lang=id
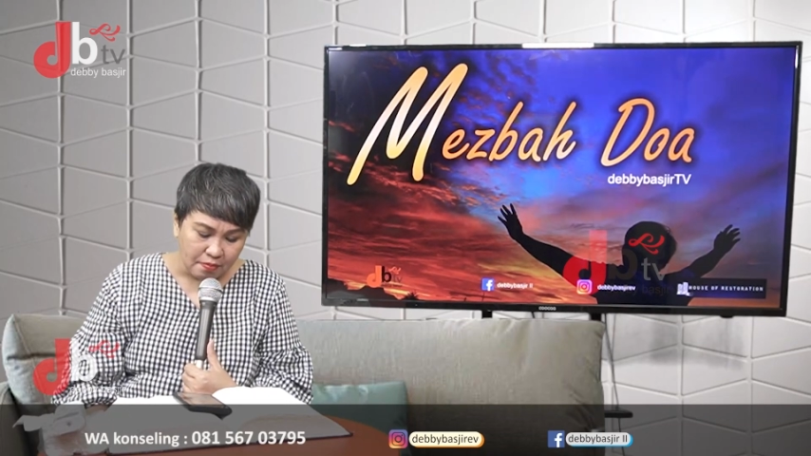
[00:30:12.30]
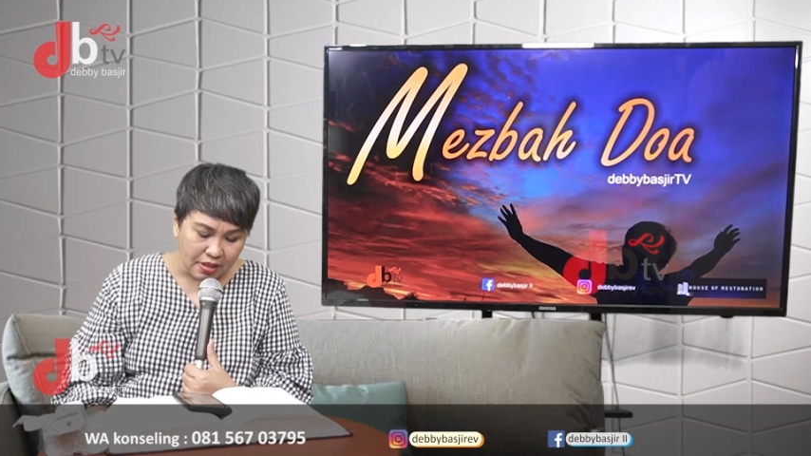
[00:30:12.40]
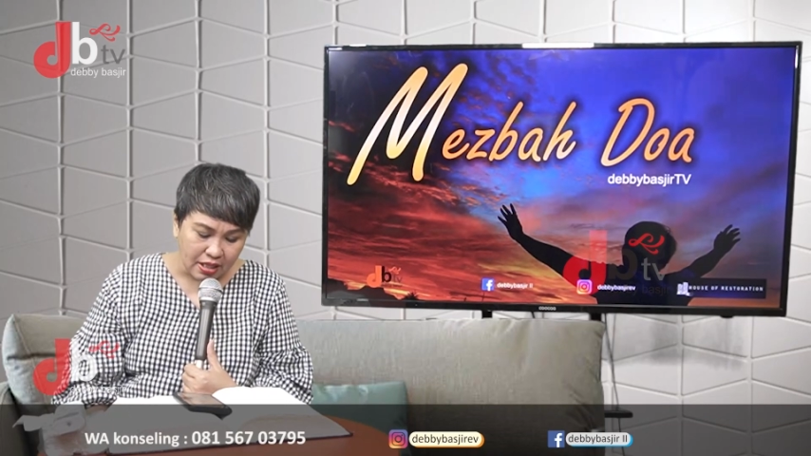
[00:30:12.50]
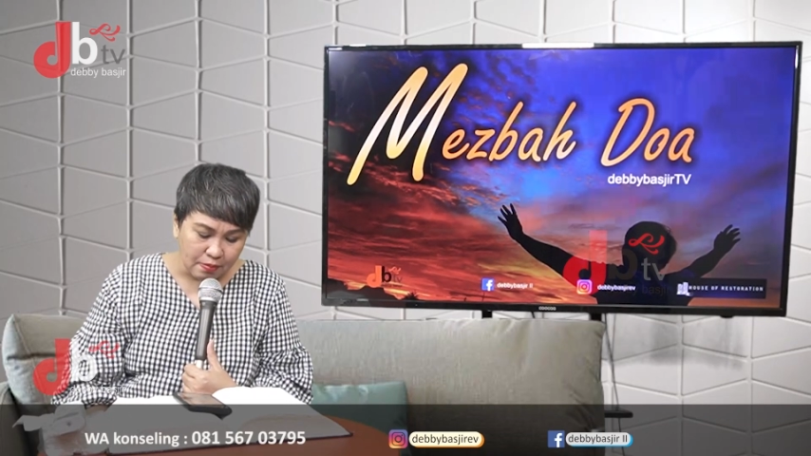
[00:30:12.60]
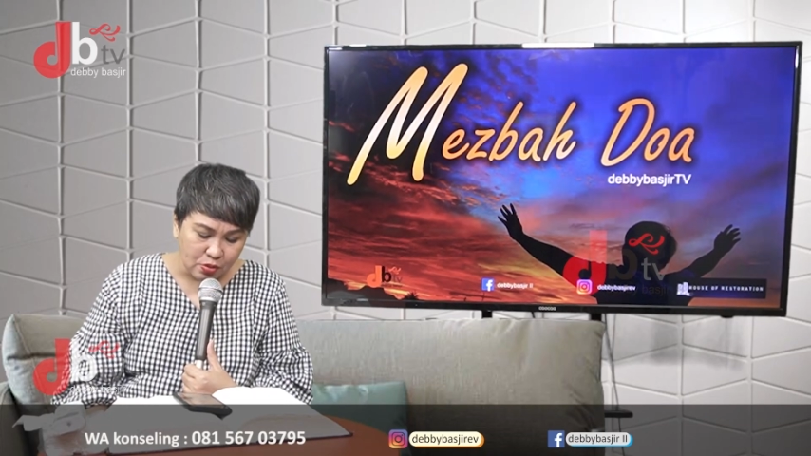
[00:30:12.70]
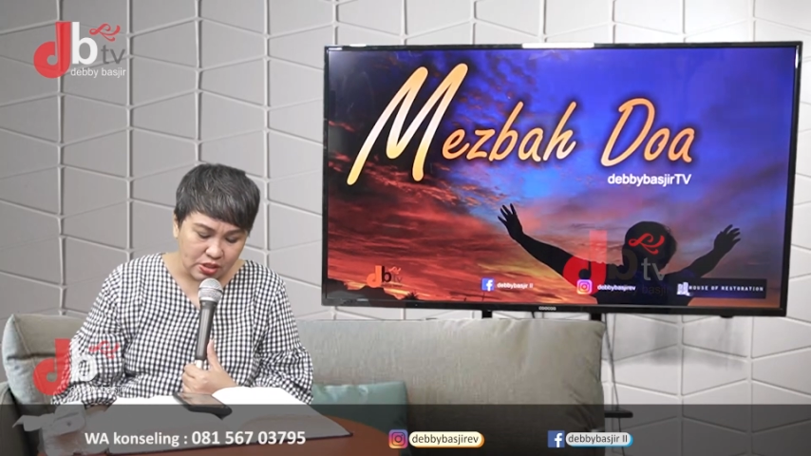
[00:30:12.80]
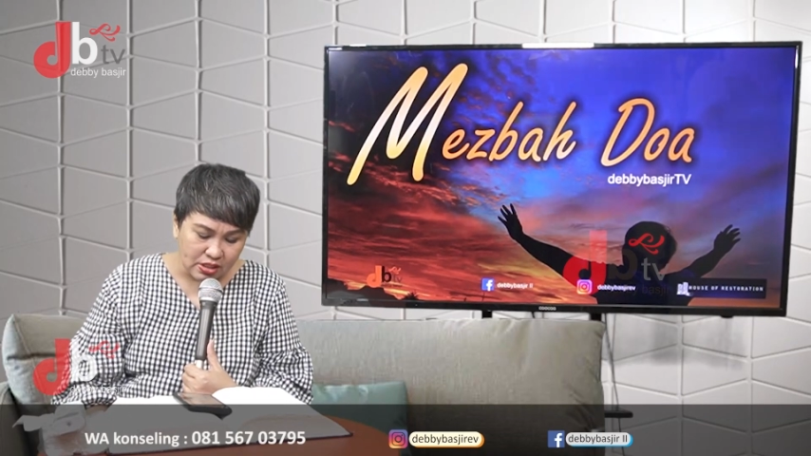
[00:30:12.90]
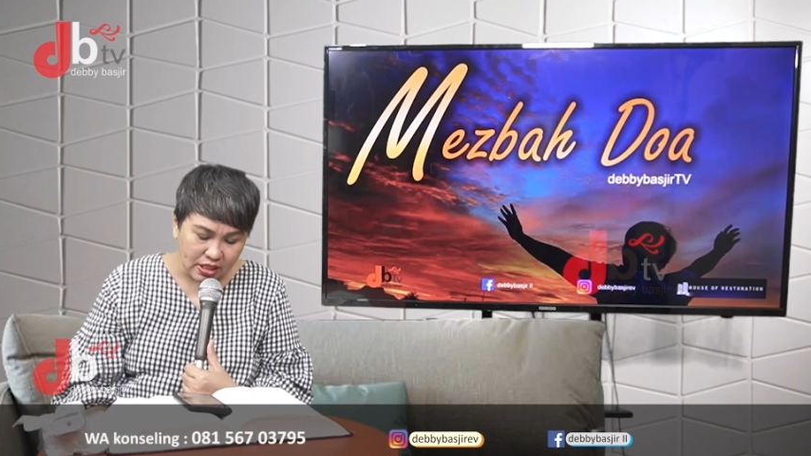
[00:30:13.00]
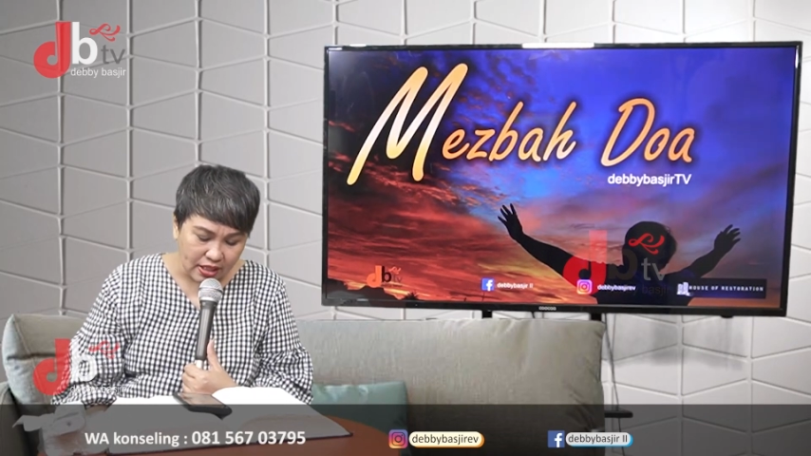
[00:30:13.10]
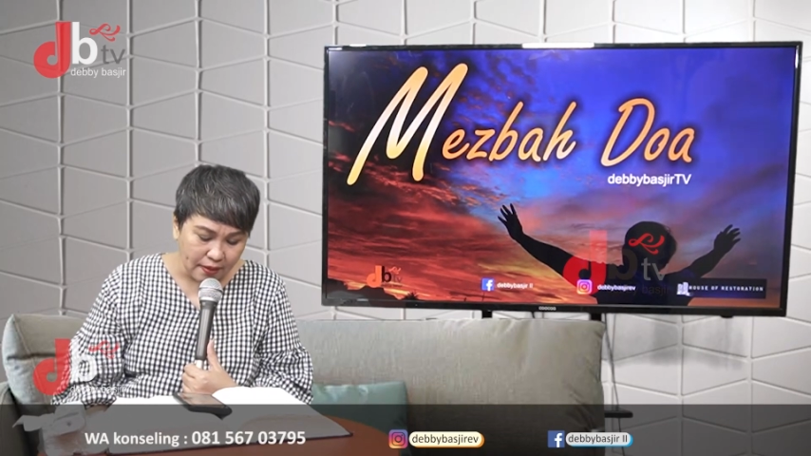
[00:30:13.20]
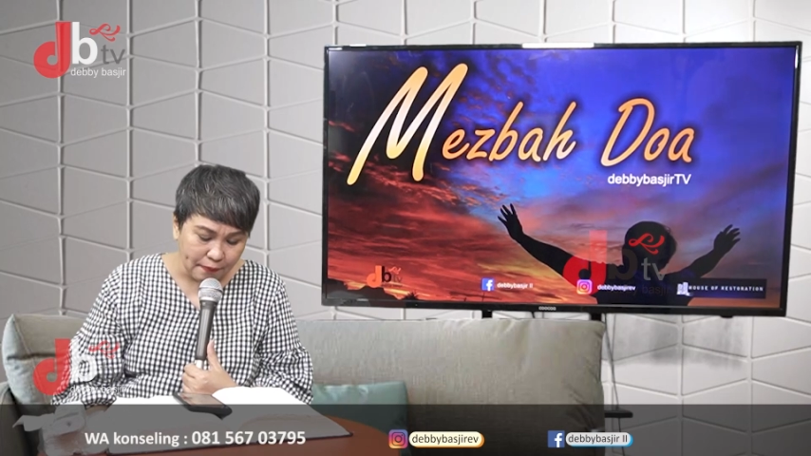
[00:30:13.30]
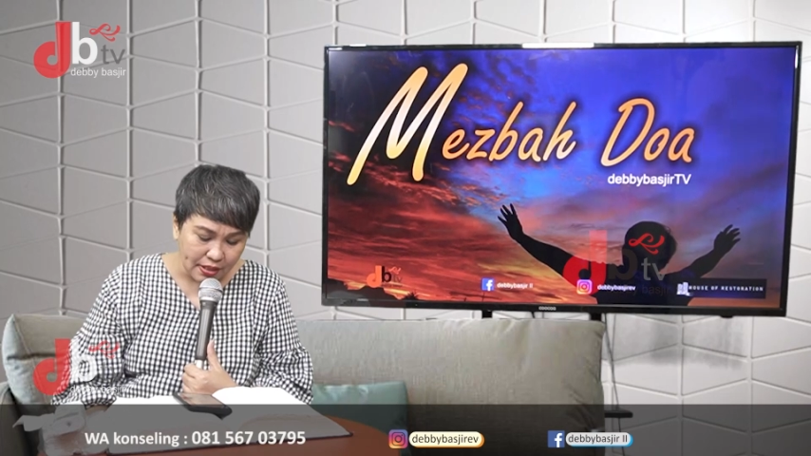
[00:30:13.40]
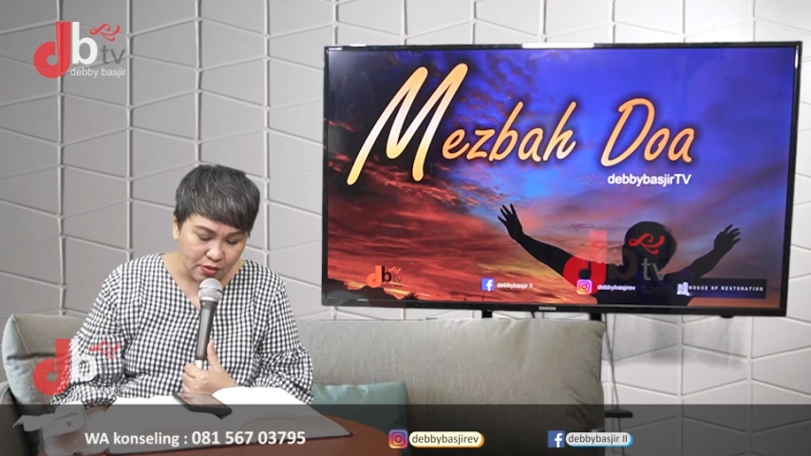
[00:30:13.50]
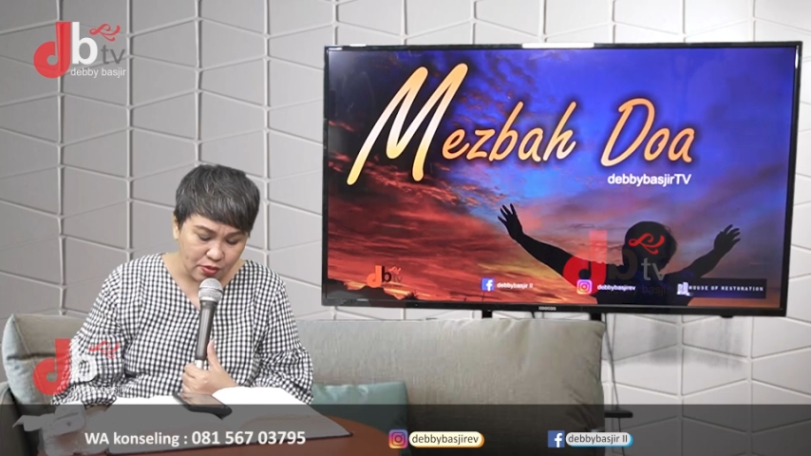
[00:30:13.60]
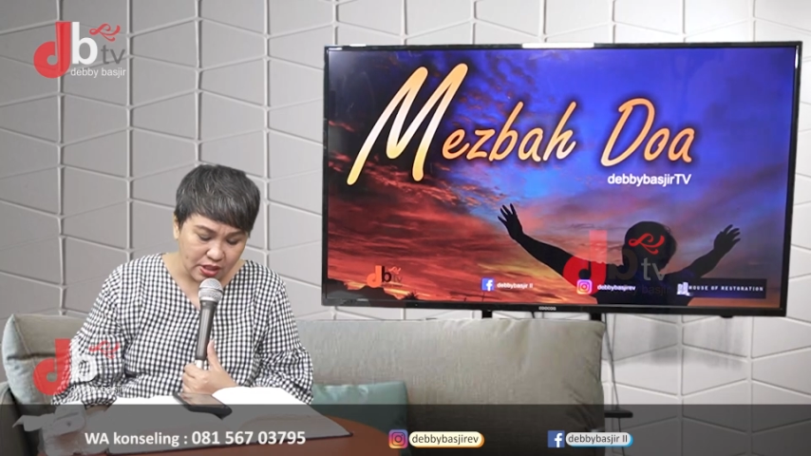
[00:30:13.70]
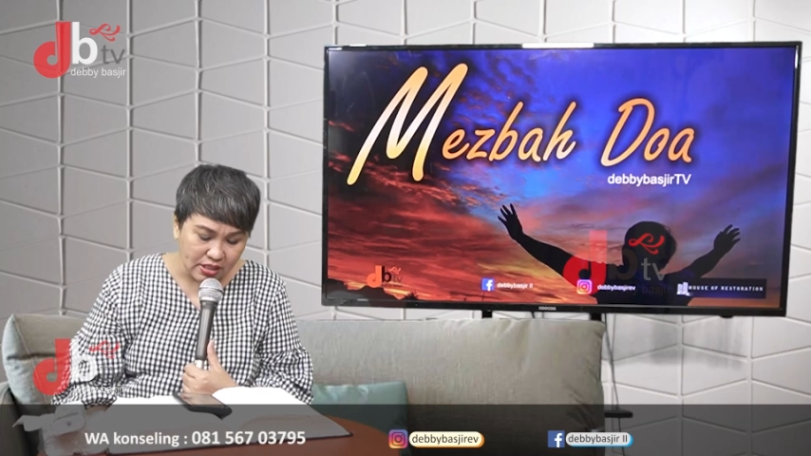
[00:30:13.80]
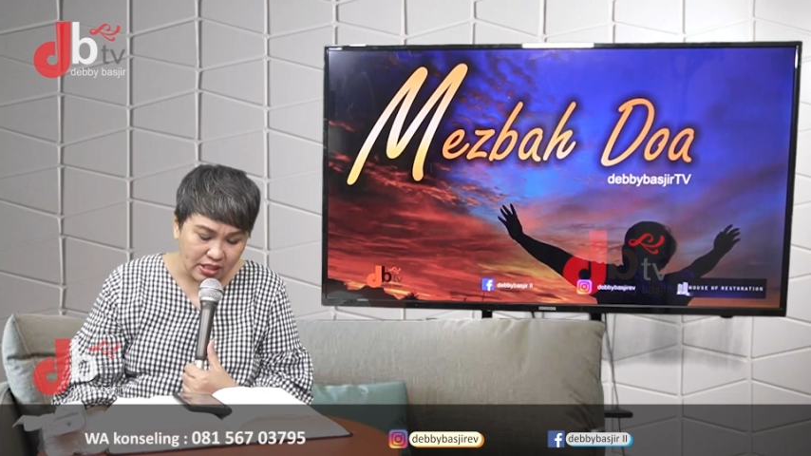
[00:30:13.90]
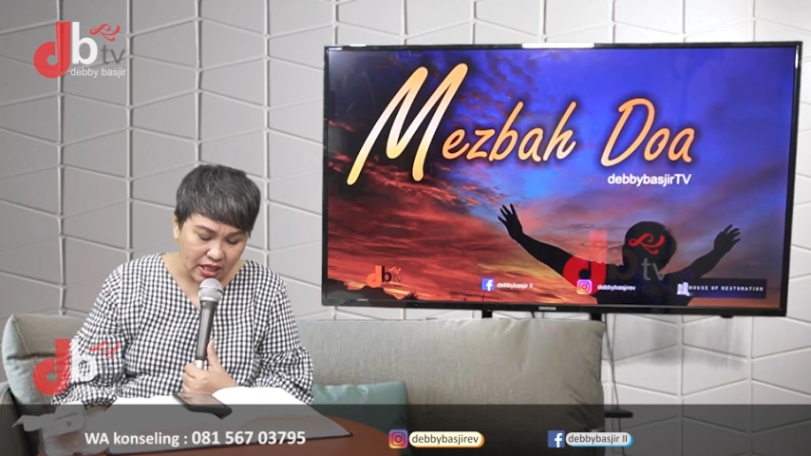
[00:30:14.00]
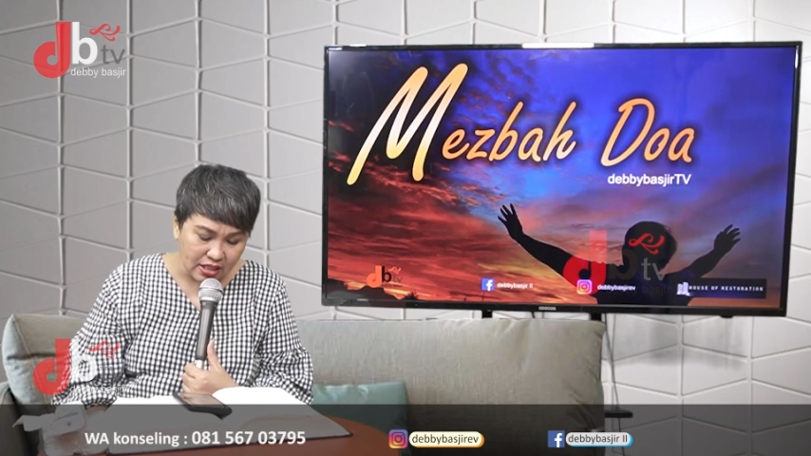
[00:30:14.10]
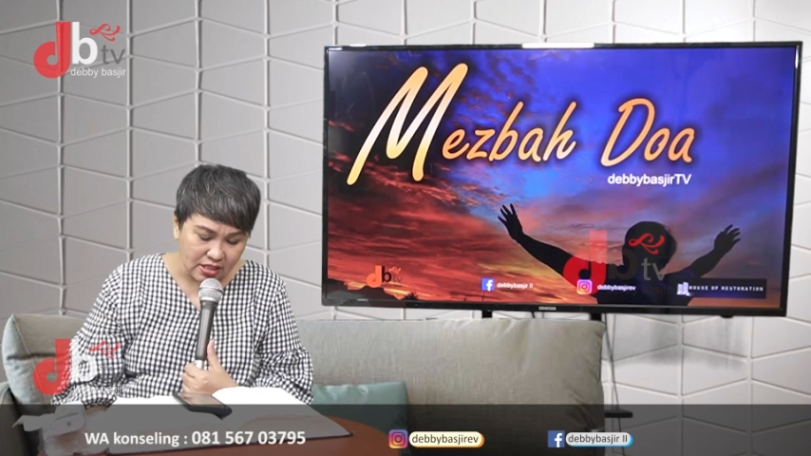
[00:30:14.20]
Bahkan mujizat yang berikutnya
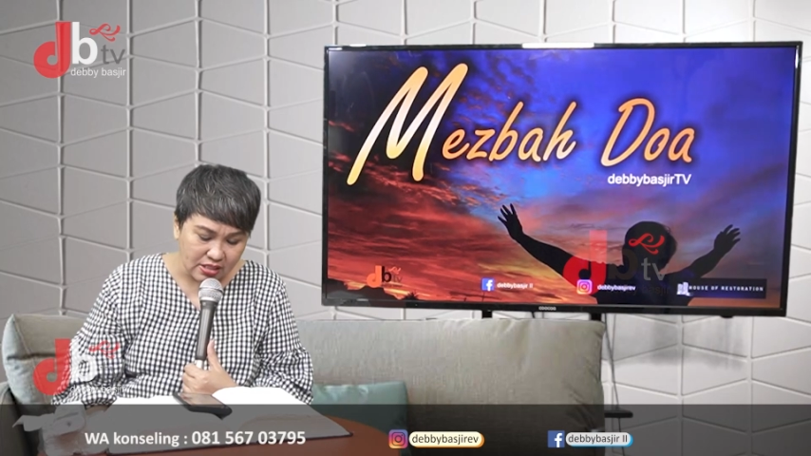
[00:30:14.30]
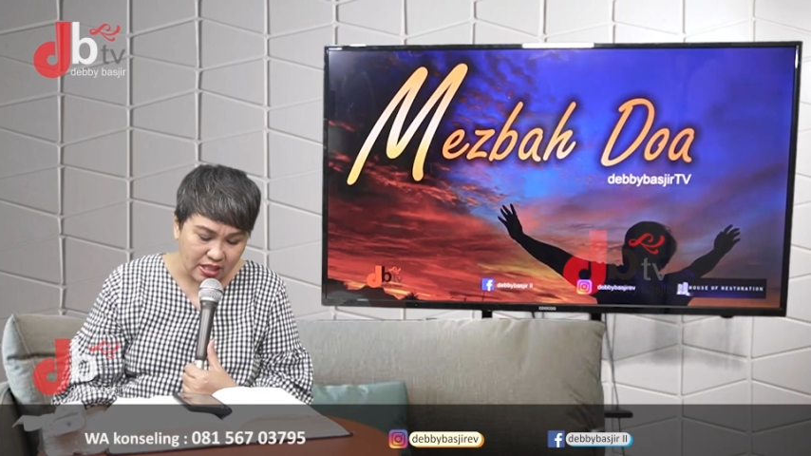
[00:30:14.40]
saat